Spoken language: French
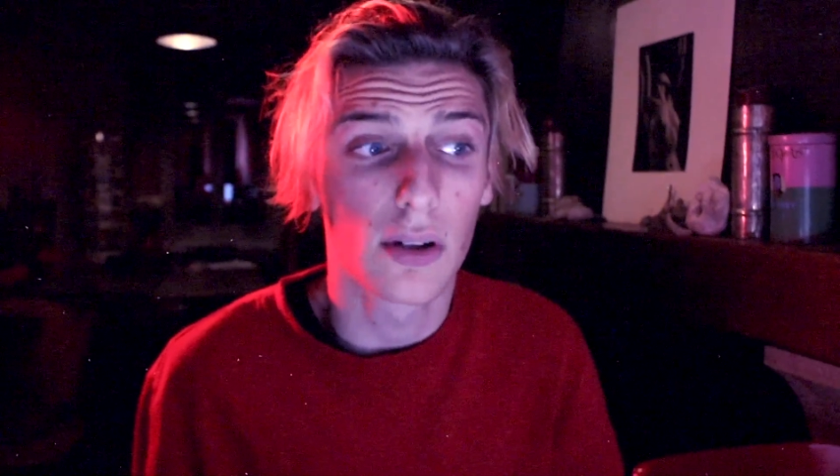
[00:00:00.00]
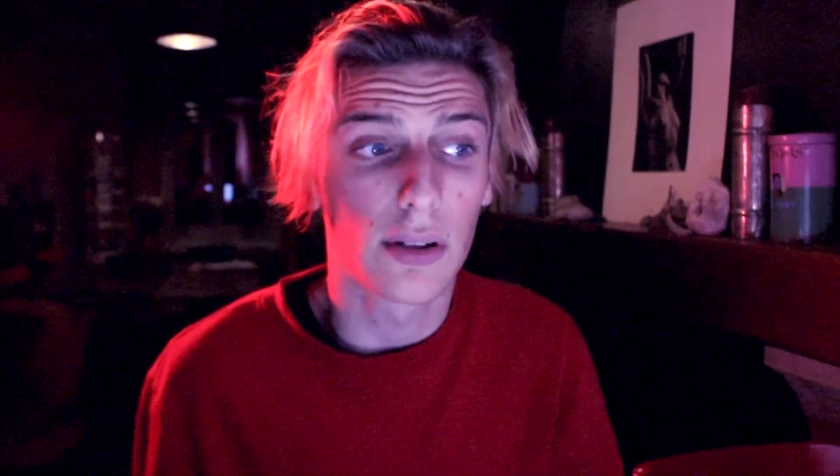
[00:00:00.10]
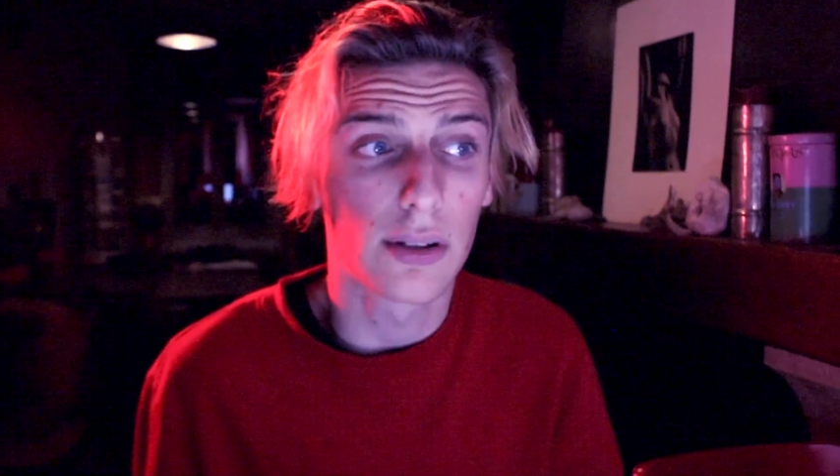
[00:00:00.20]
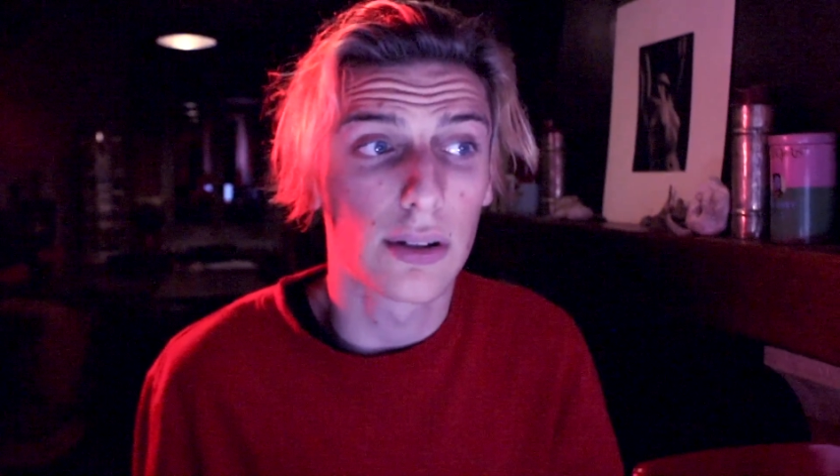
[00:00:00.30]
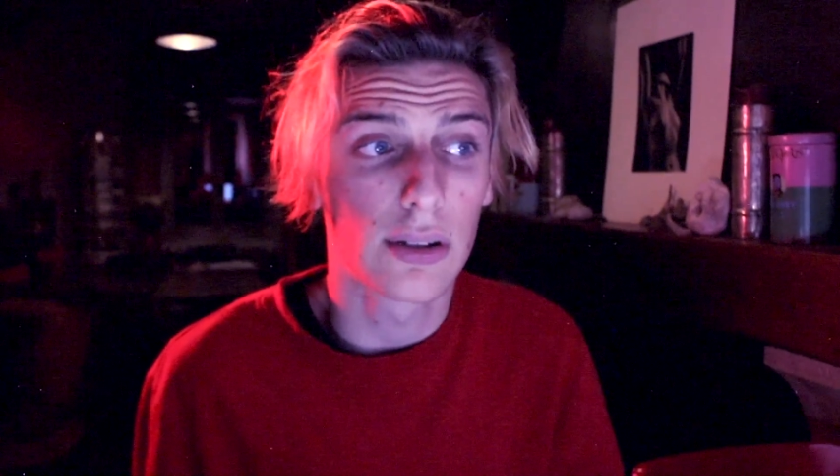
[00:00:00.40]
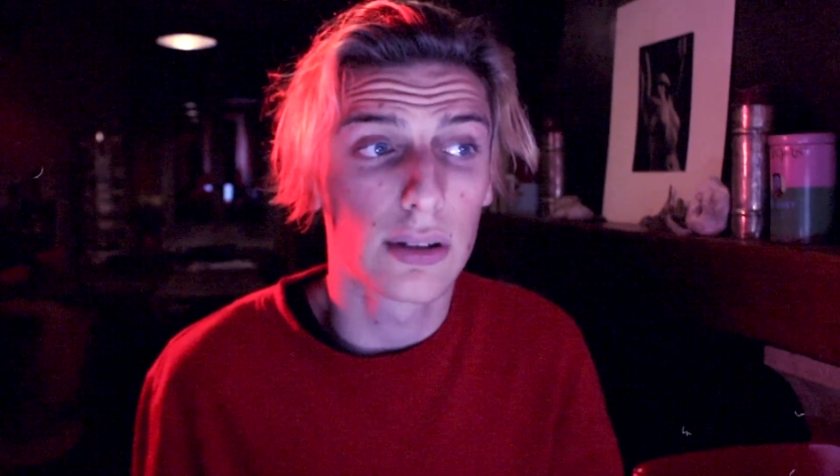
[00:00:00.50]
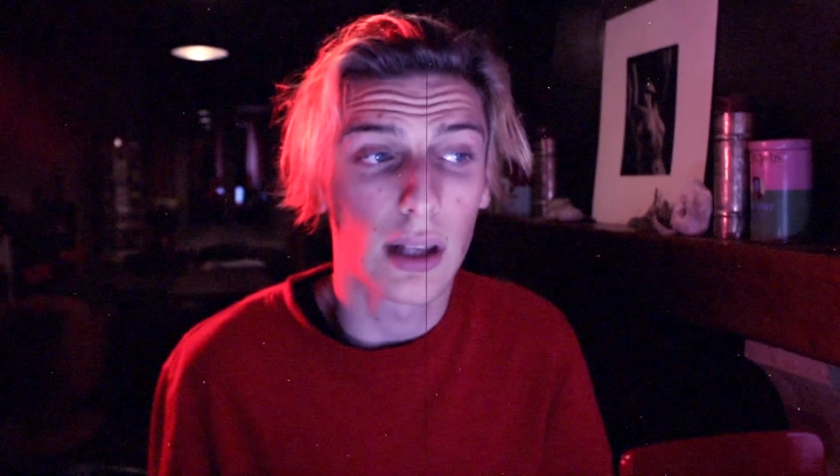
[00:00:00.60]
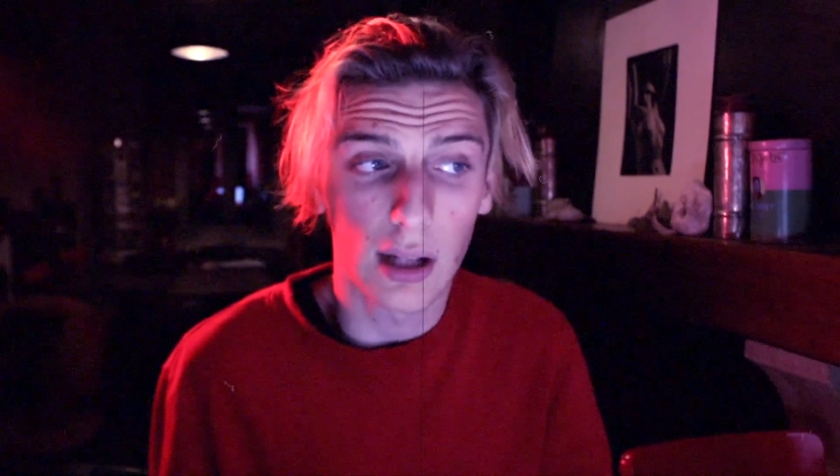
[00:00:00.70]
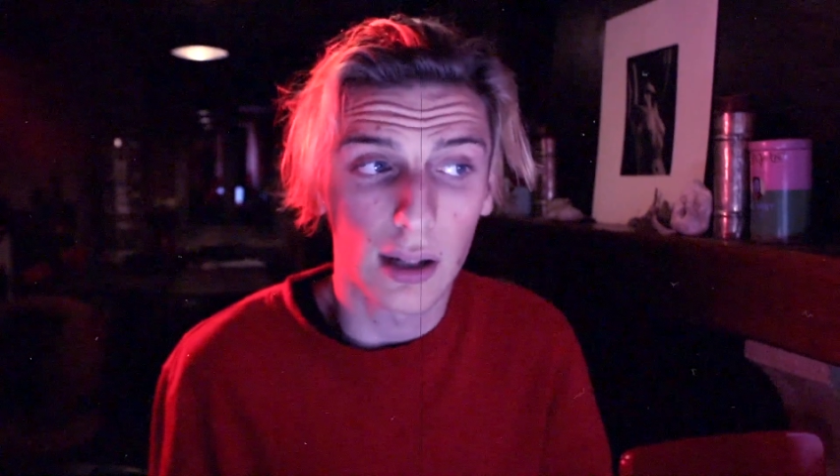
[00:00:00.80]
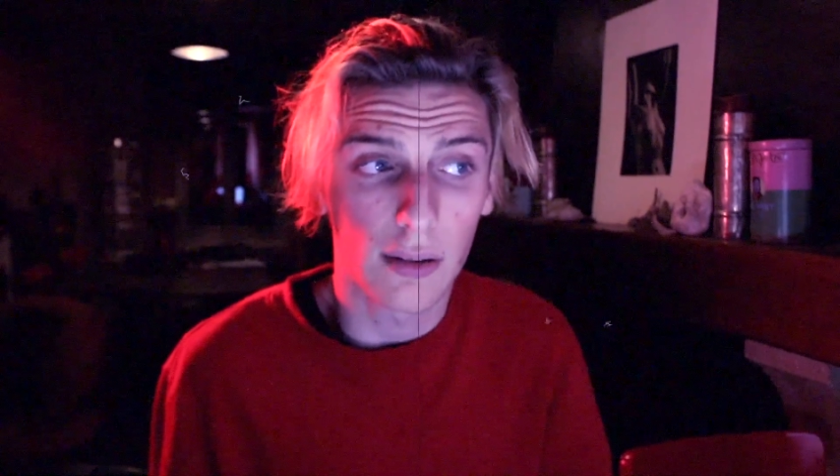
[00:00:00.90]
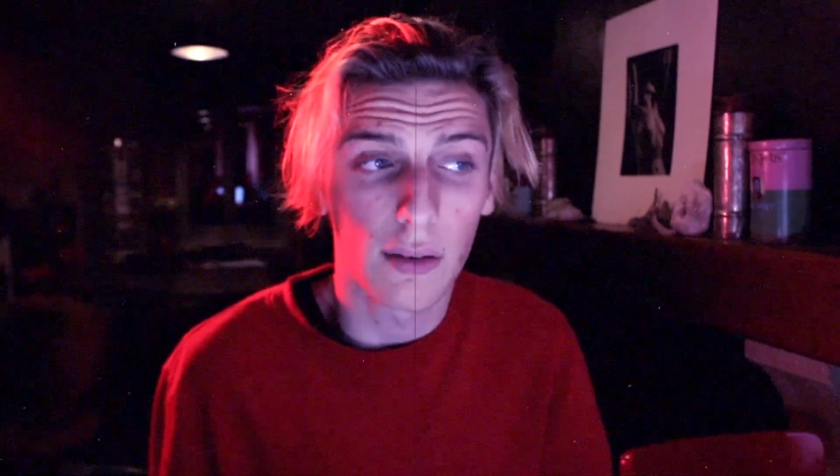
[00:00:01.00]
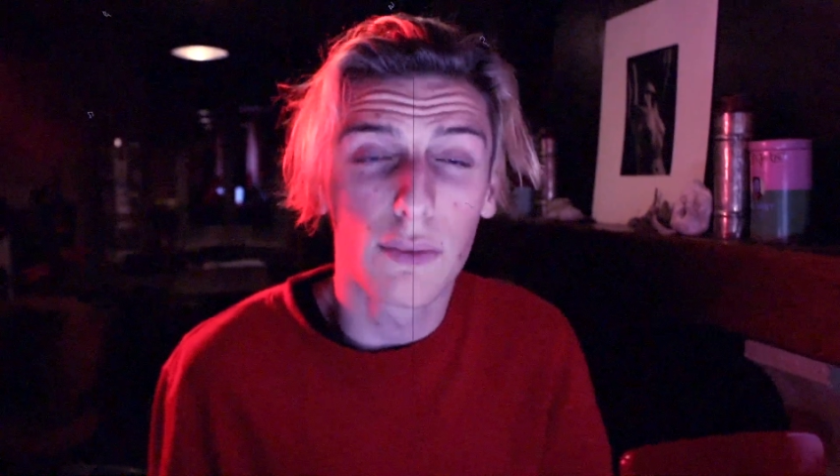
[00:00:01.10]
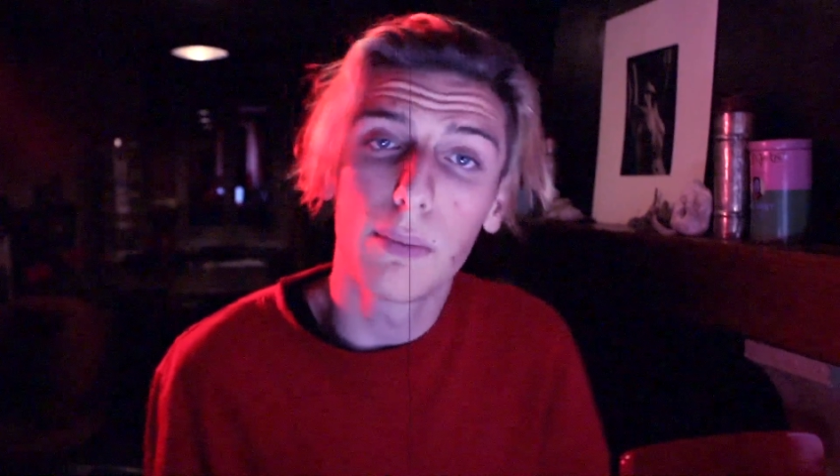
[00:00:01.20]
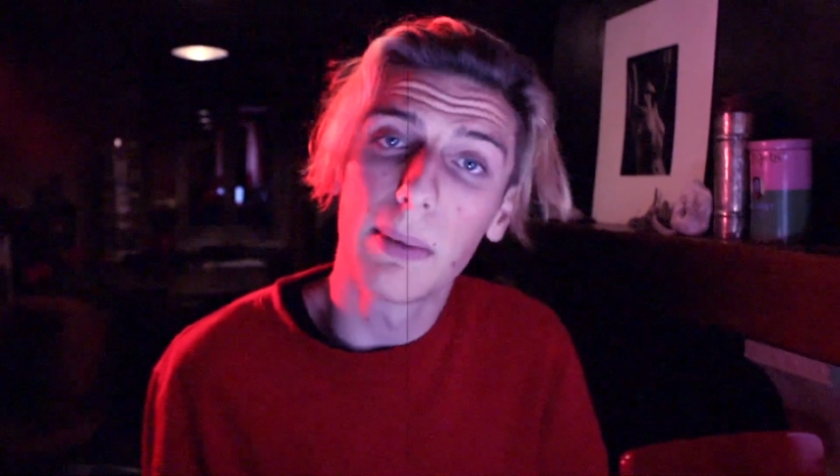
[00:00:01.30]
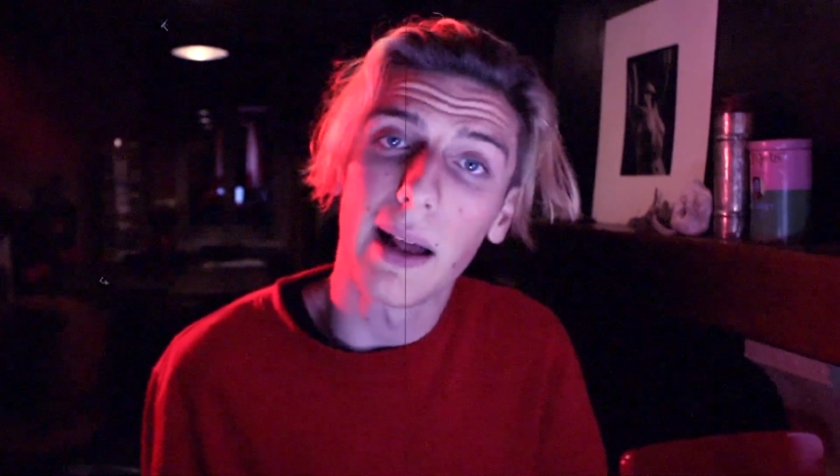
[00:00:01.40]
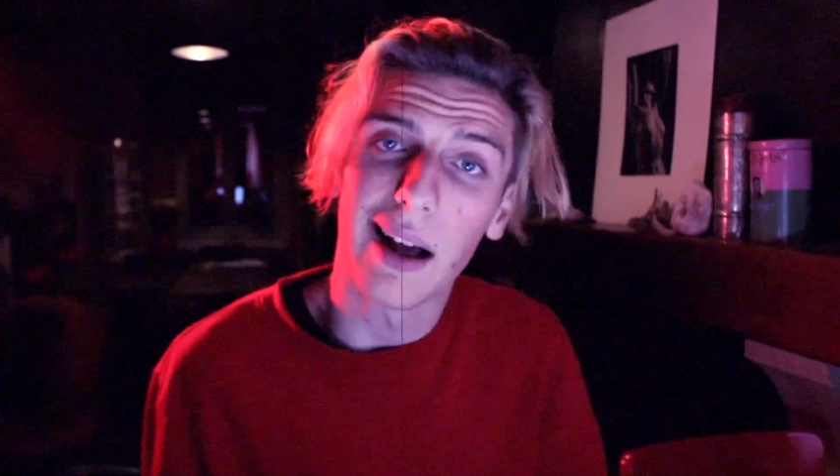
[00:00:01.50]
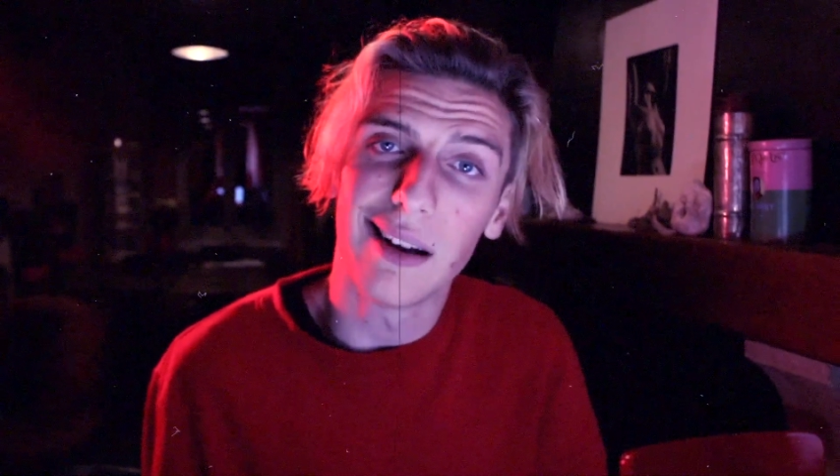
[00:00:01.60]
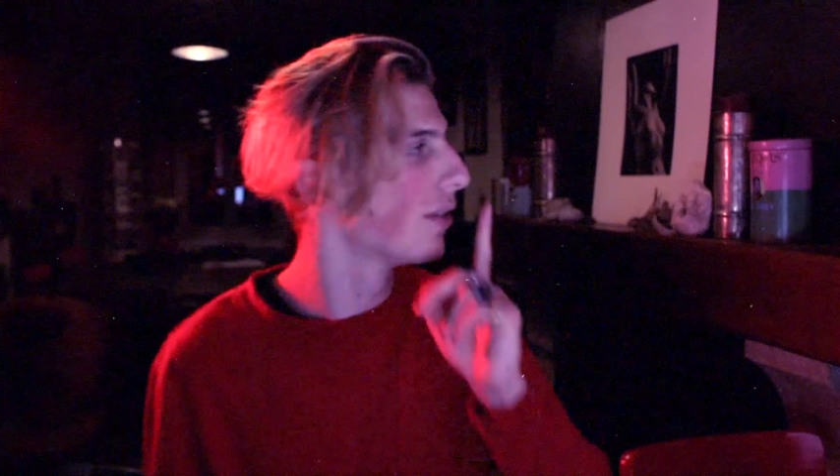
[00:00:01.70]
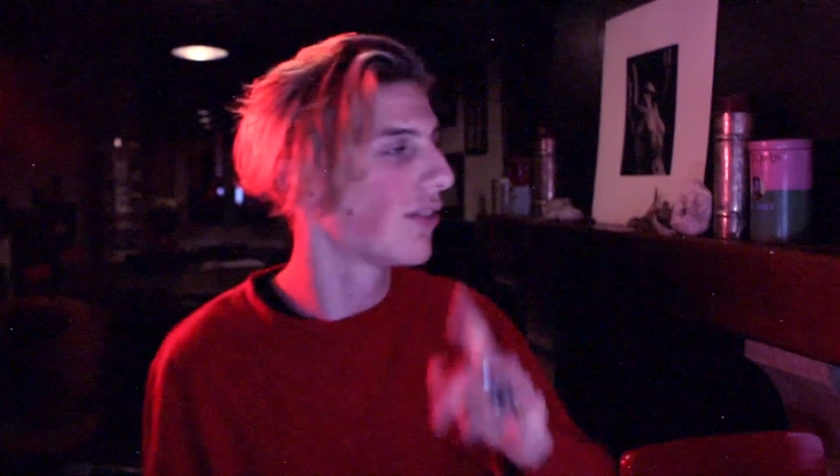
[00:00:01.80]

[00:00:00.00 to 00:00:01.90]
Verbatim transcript: euh, qu'il vous plaira.